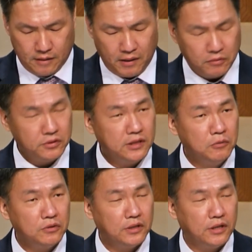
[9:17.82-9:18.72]
바울은
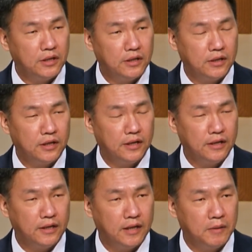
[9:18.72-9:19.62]

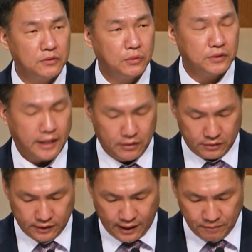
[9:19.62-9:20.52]
디모데에게 에베소
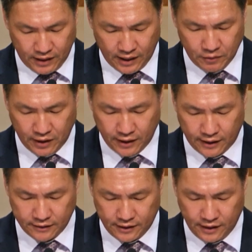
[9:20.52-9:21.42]
사역을 감당하며
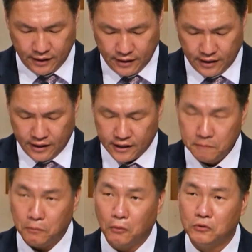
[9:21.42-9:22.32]
나아갈 때 이
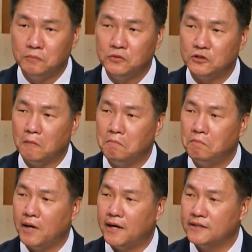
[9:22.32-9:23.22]
복음
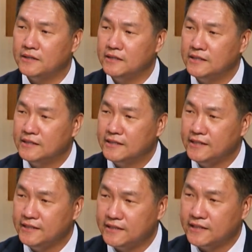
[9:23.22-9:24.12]
전파를
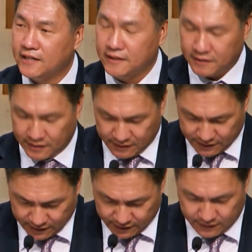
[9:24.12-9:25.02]
일 장
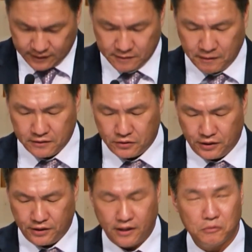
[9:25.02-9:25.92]
십팔 절에
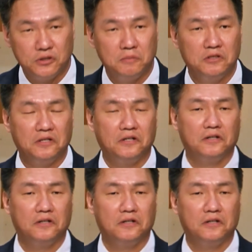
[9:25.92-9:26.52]
얘기하고 있습니다.